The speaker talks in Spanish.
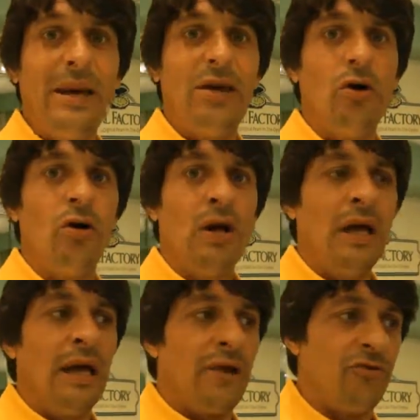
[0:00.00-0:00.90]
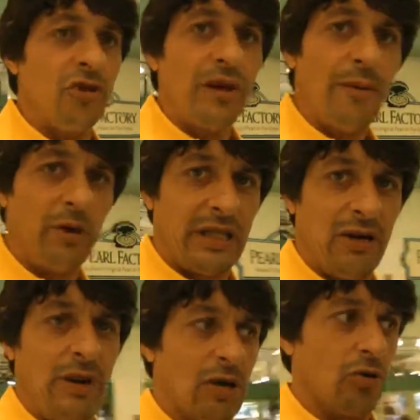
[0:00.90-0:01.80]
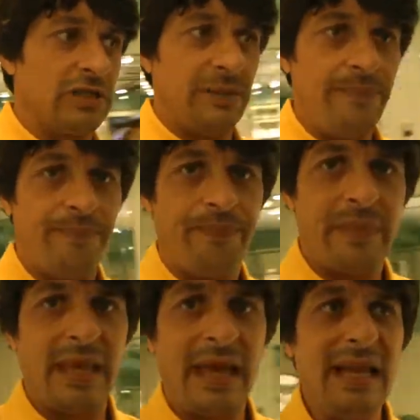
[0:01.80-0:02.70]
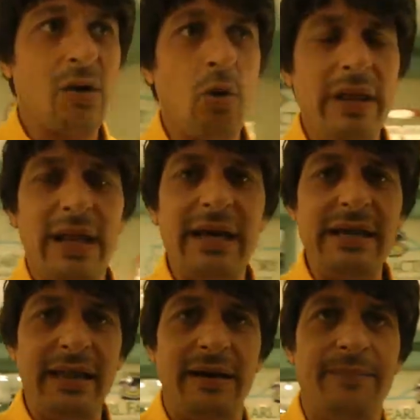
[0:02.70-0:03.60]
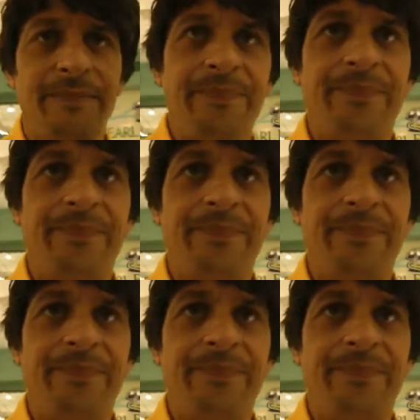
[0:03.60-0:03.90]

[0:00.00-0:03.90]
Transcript: pero yo te voy a mostrar una cosa. En la cuadra esta